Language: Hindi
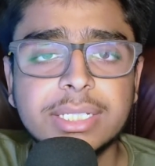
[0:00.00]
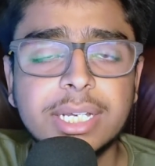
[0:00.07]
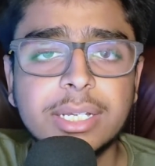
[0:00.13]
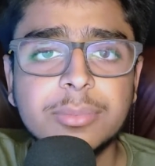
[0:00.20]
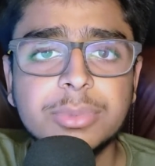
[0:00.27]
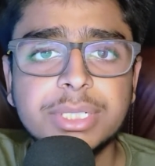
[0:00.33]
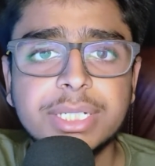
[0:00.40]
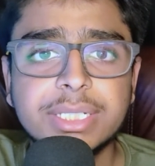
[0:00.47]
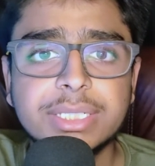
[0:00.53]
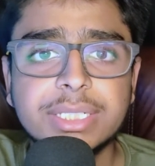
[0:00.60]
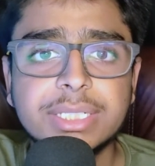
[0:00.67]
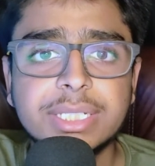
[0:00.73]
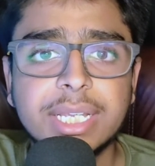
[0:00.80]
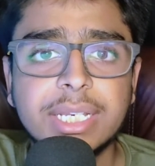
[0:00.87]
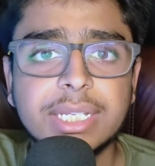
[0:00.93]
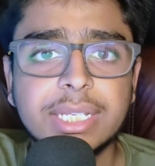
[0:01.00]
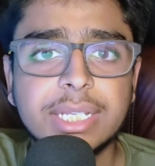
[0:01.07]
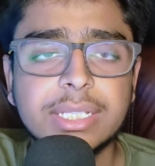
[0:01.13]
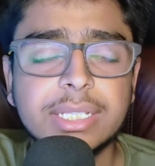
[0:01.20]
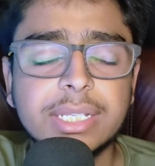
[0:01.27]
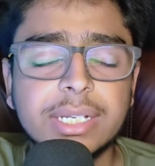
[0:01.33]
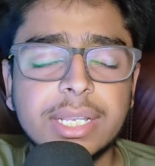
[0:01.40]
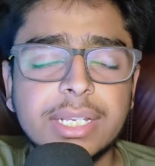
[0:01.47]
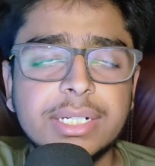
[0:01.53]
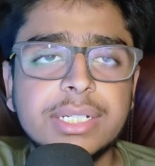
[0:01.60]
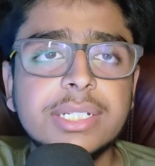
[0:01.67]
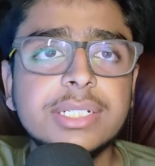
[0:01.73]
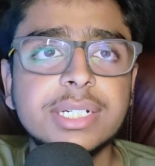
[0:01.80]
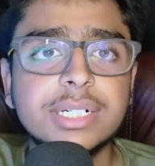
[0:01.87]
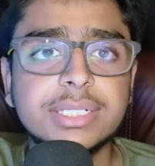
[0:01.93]
कि यार मुझे इस डिज़ाइन के अंदर
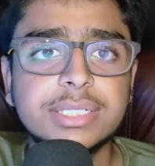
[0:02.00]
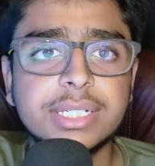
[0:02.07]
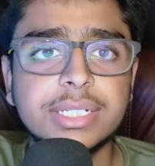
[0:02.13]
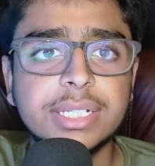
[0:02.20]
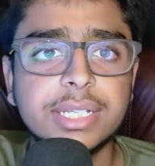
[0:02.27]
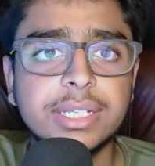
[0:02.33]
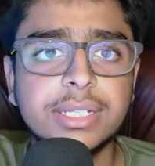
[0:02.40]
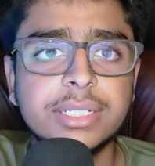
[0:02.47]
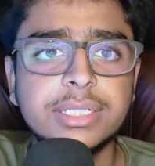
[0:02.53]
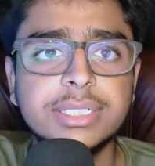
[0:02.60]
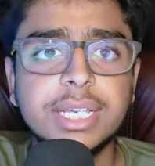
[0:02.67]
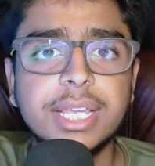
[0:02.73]
एक टी शर्ट चाहिए